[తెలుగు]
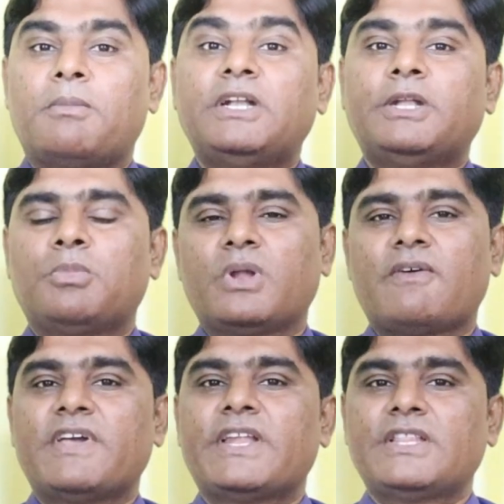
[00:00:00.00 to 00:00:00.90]

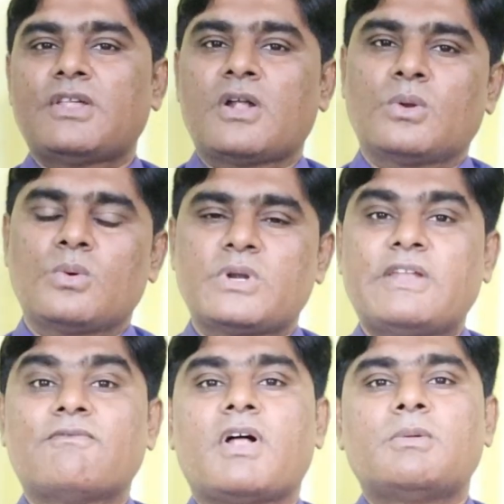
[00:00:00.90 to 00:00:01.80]
మల్టిపుల్గా వేరే దానిలో కూడా
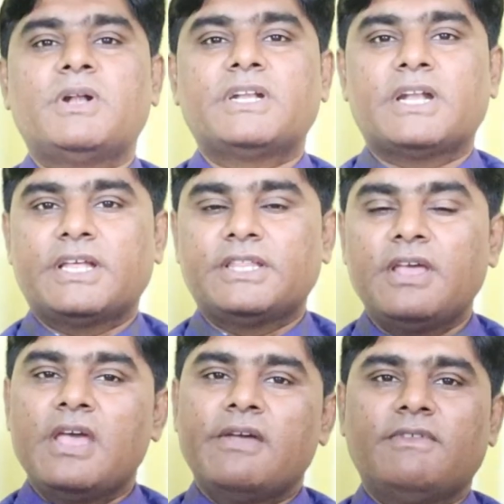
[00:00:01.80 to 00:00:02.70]
ఇన్వాల్వ్మెంట్ అనేది
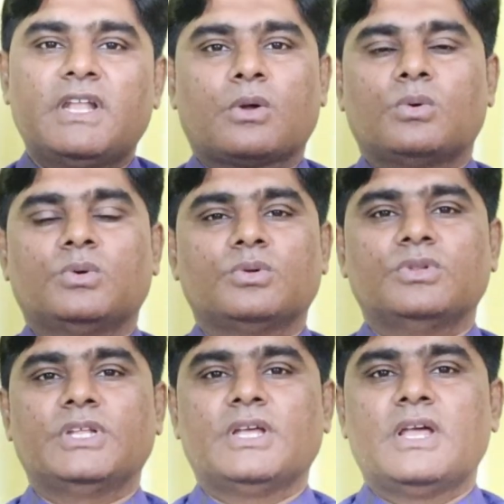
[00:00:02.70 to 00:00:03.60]
వీళ్ళకు
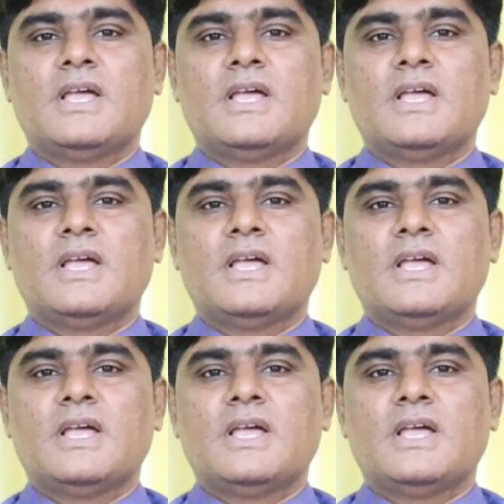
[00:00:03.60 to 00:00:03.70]
ఉంటుంది